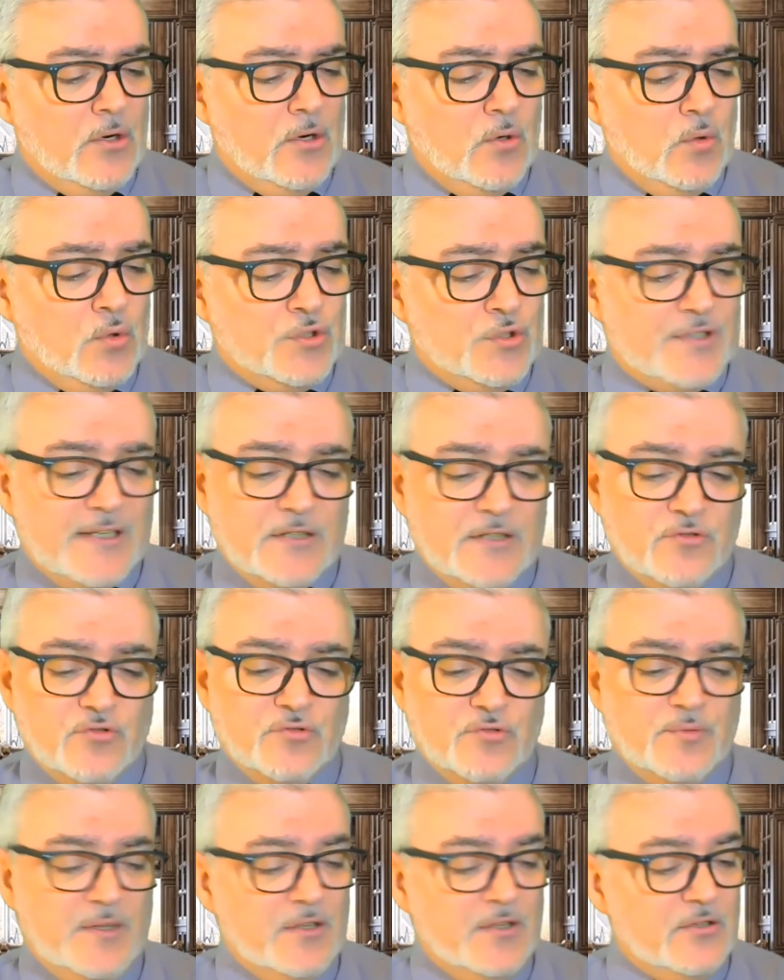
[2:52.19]
Usted en sus
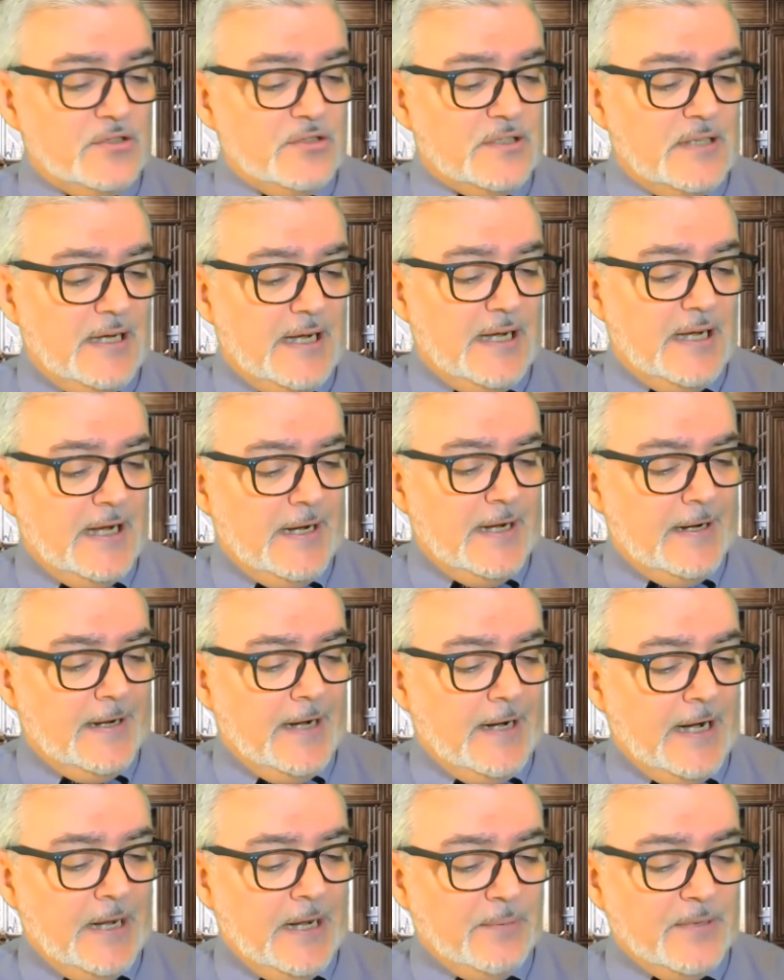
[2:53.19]
vídeos
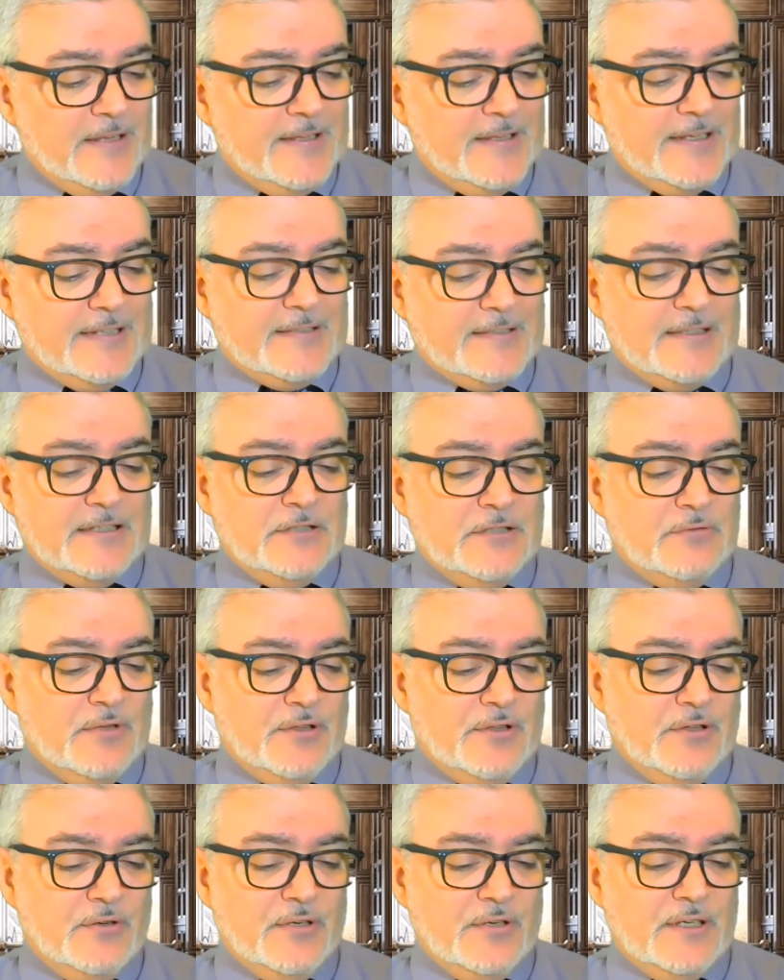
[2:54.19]
habla de que estas
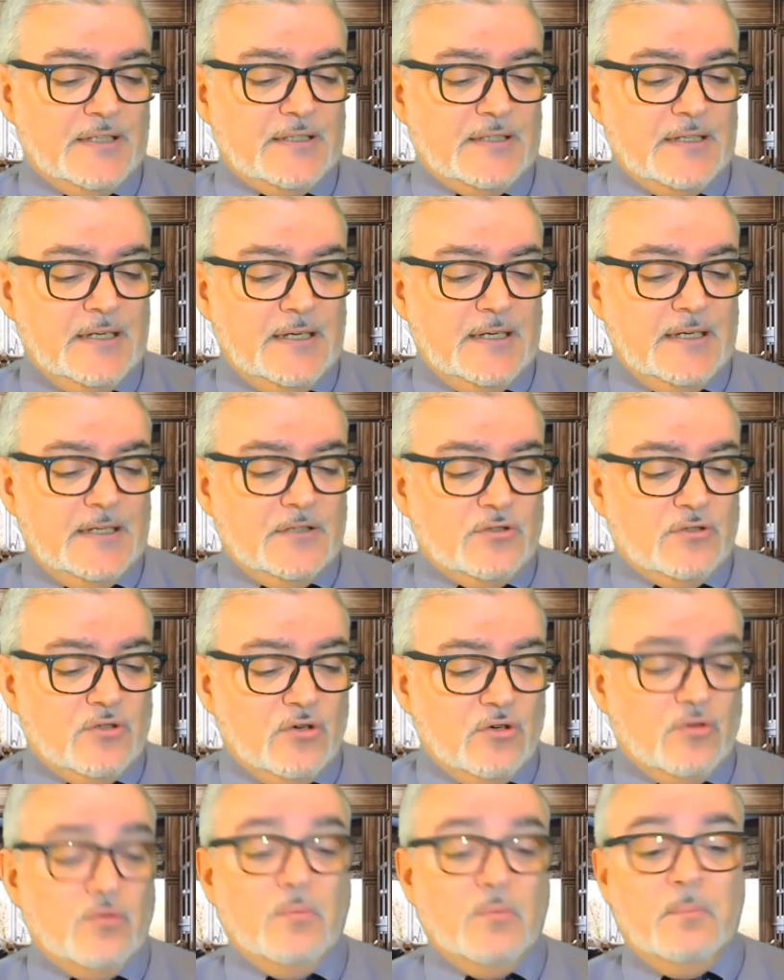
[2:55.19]
situaciones
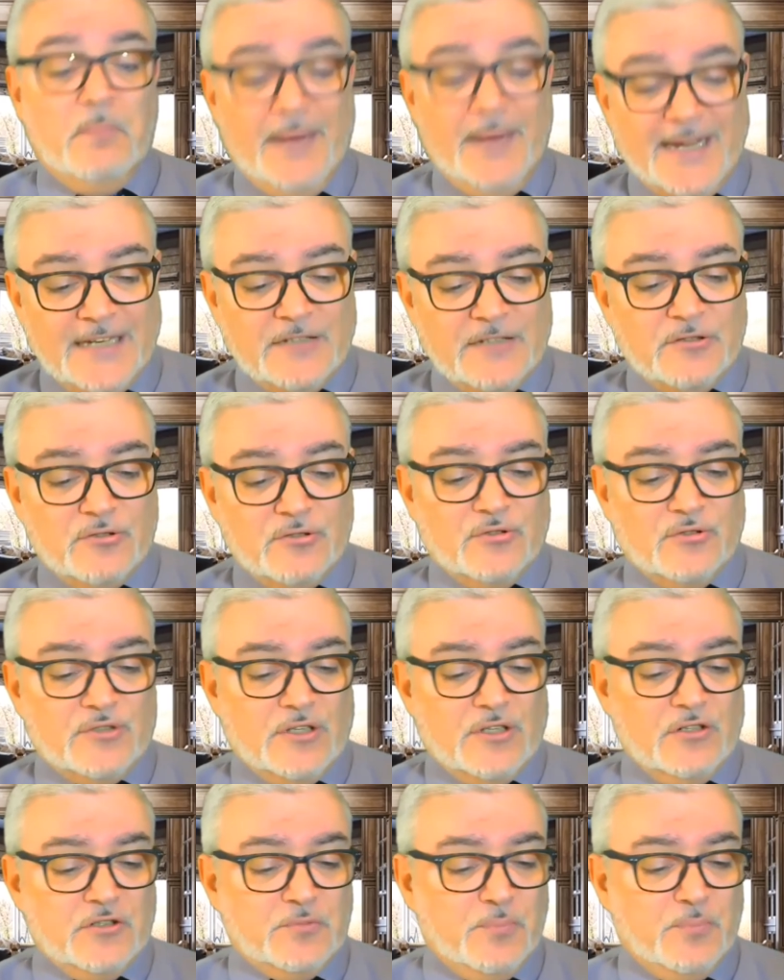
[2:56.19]
son maestros que
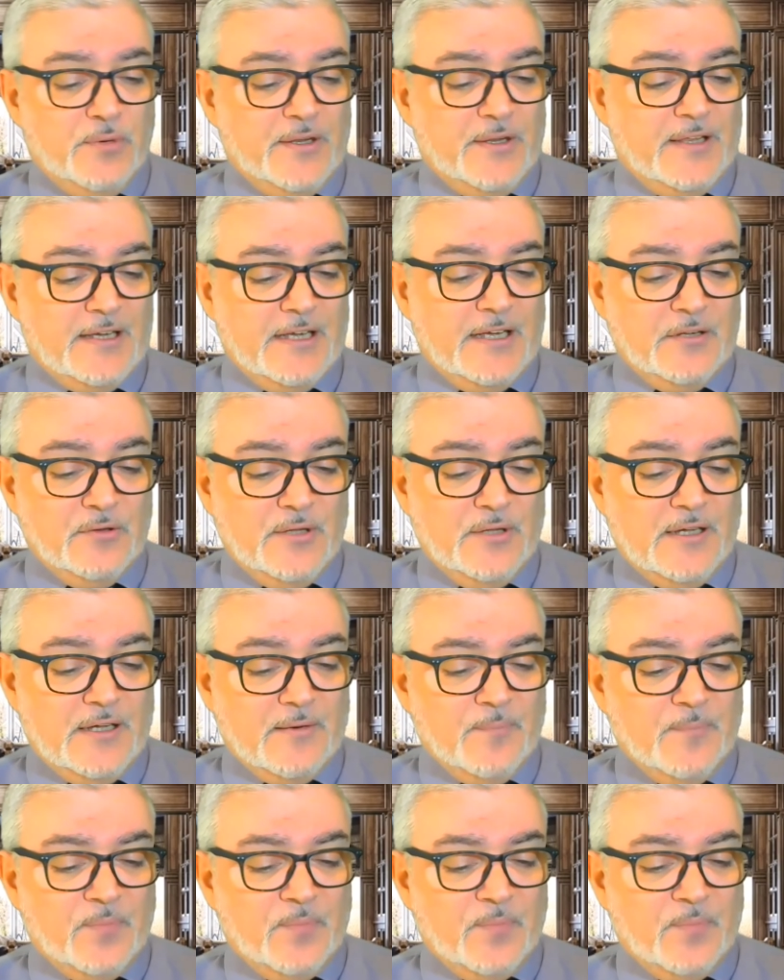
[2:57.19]
nos pueden ayudar.